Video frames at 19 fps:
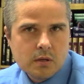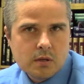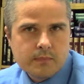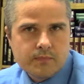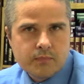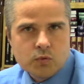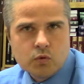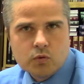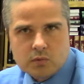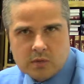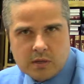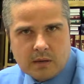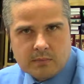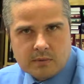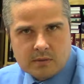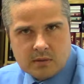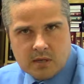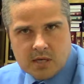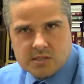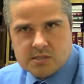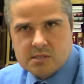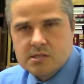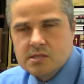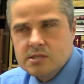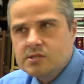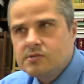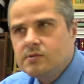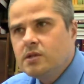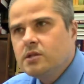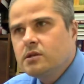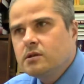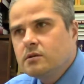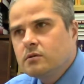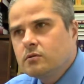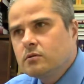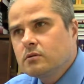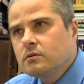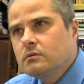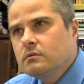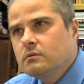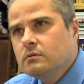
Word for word: Ну, там разные есть средние, где-то